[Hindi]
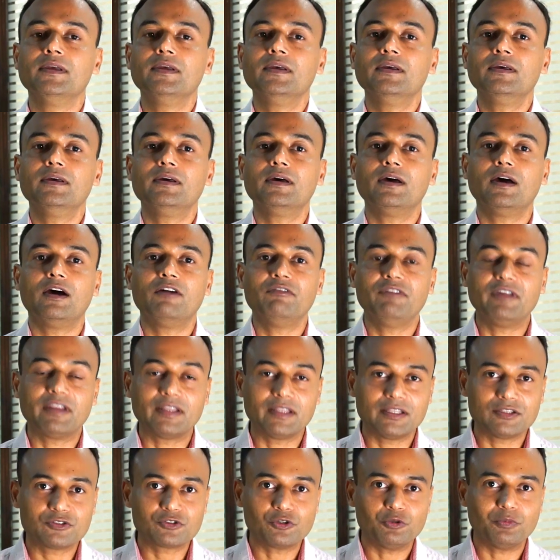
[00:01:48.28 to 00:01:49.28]

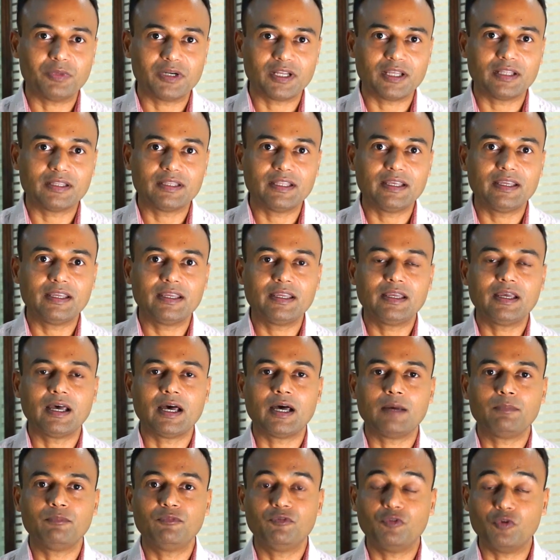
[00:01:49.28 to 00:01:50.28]
अवेयरनेस को बढ़ाता है
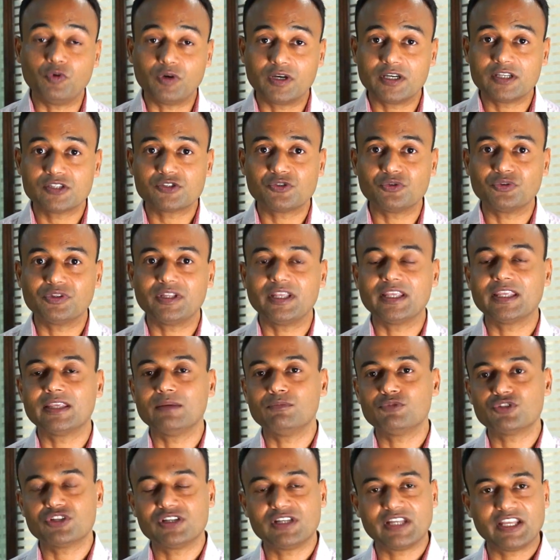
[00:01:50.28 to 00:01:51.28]
आप फोकस होते हैं कि
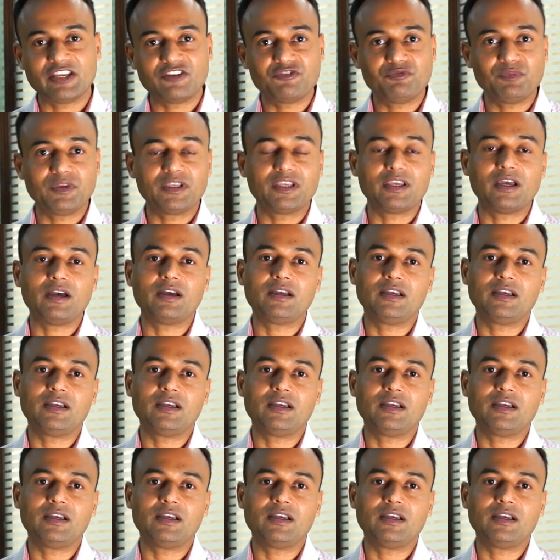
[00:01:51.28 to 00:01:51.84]
मुझे लाइफ में क्या